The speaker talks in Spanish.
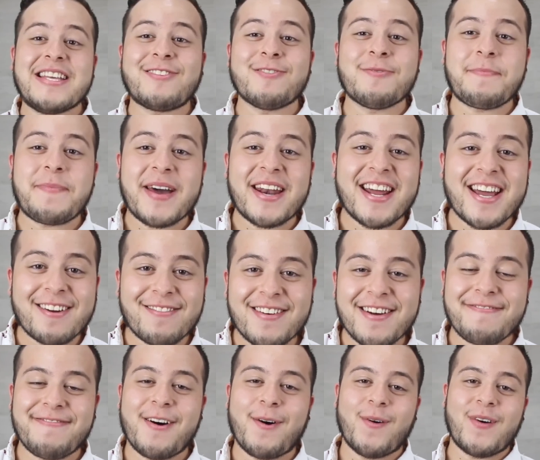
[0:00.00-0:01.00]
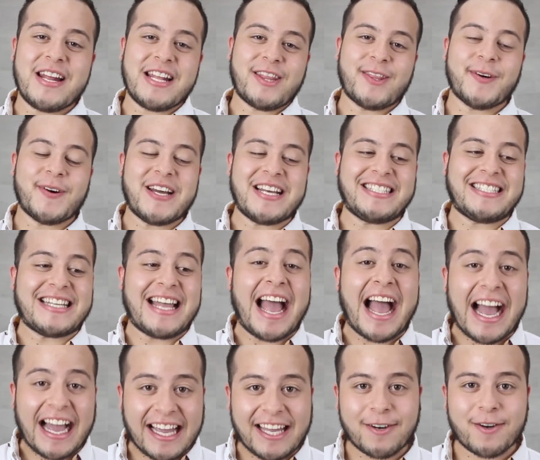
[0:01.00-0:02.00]
Mi superhéroe favorito es
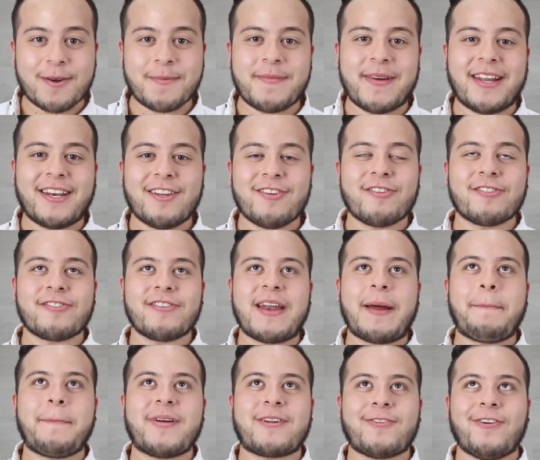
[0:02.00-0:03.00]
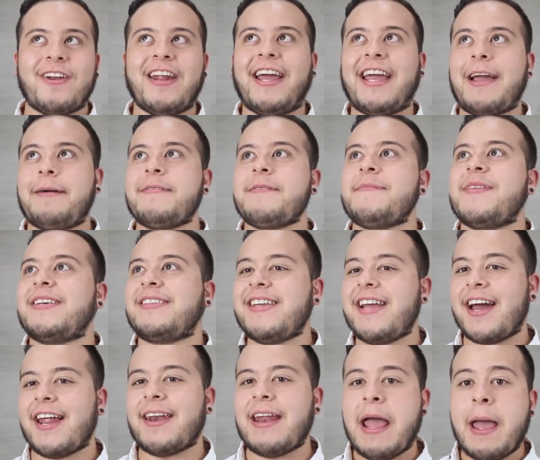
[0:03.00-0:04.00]
Iron Man. Yo soy una persona que a mí me
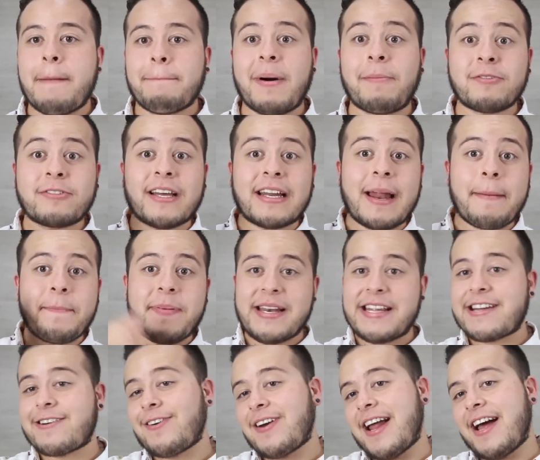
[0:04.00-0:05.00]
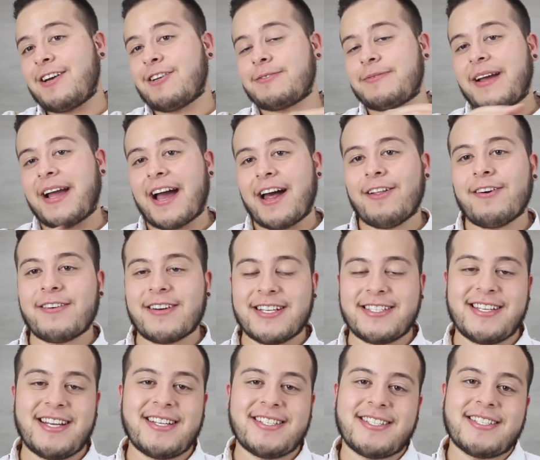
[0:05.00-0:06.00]
decían vamos a ver la película de los
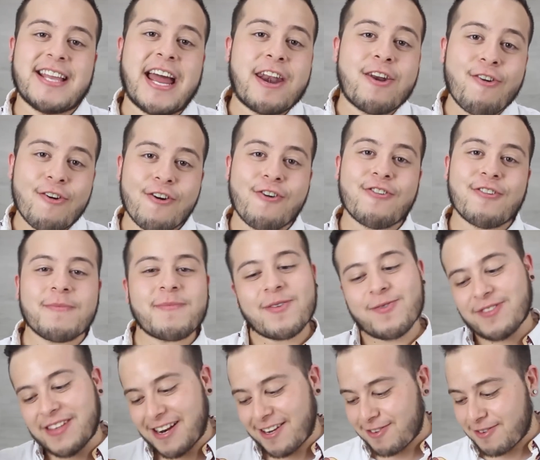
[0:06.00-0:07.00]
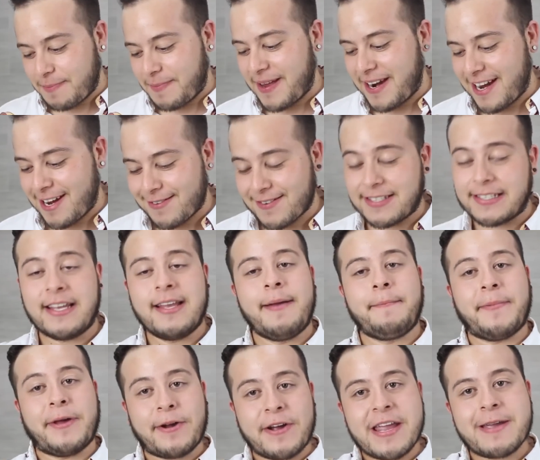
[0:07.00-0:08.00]
Vengadores. Y les decía, no, no me gustan los superhéroes.
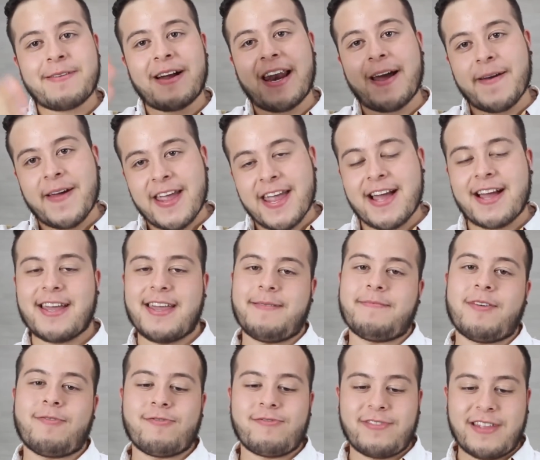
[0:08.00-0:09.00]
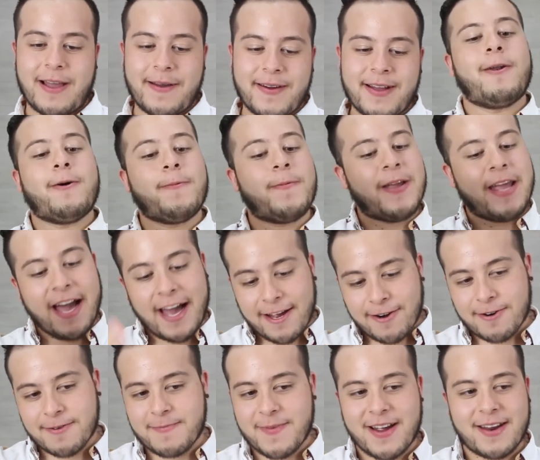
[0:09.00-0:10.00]
Pero iba, la veía y me gustaba. Lo vi
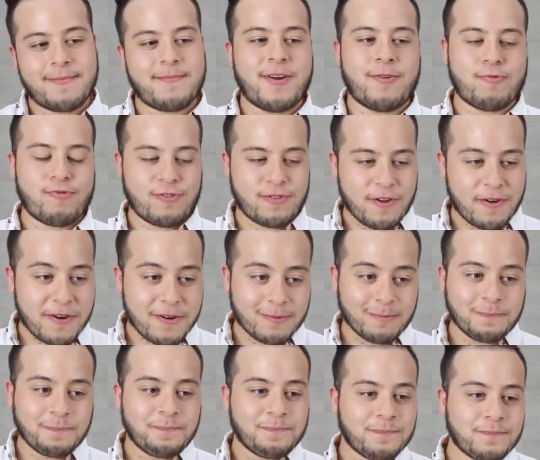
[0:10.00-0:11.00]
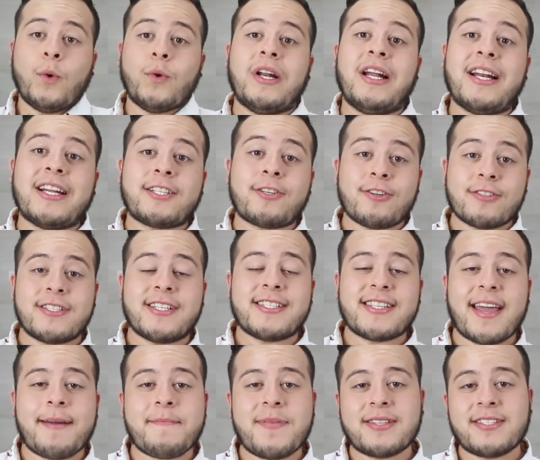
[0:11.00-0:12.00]
Iron Man, me gustó. Una de las
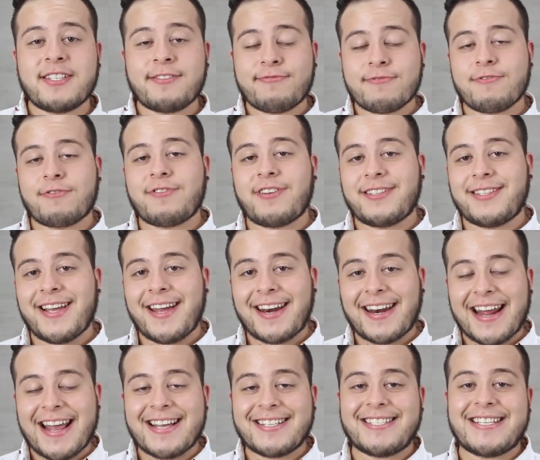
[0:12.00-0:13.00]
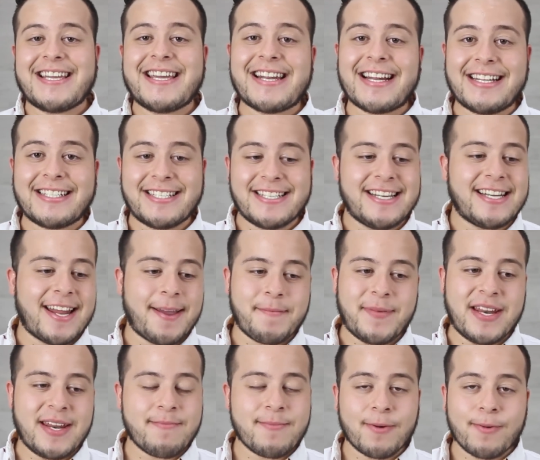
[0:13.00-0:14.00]
cosas que más disfruto hacer es ir al cine.
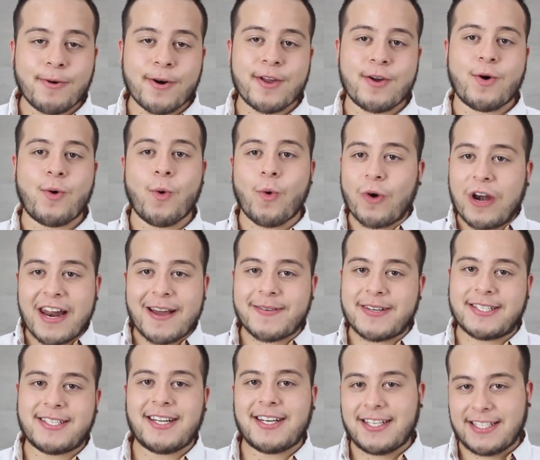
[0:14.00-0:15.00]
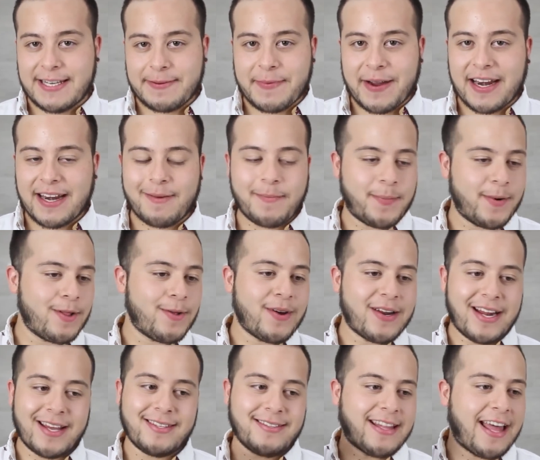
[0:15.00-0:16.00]
Mínimo voy una vez a la semana,
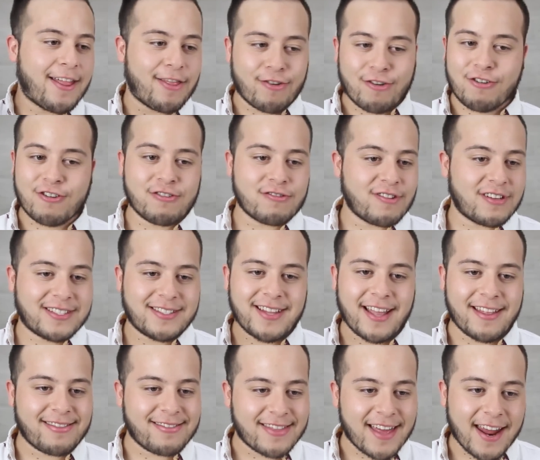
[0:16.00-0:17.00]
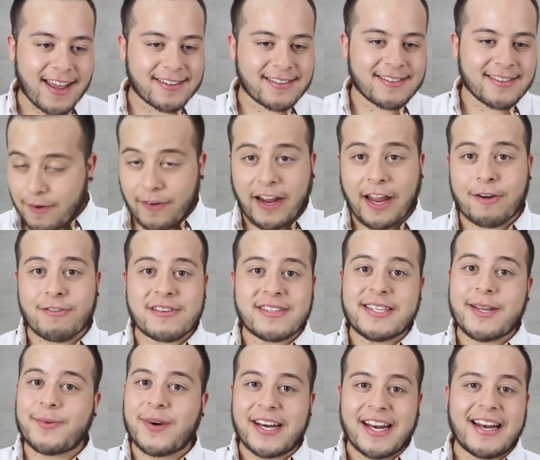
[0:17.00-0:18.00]
puedo ir hasta dos o hasta tres. Aunque no
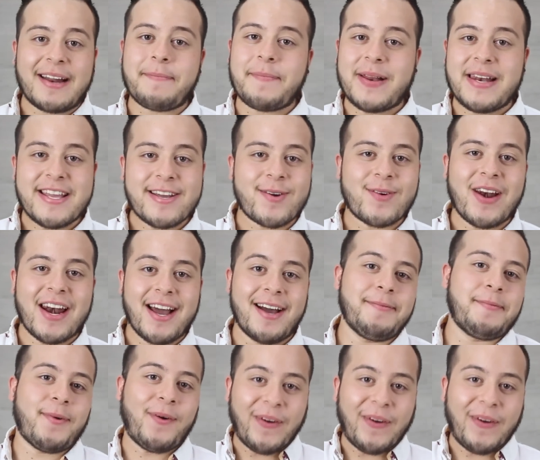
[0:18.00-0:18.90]
esté buena la película,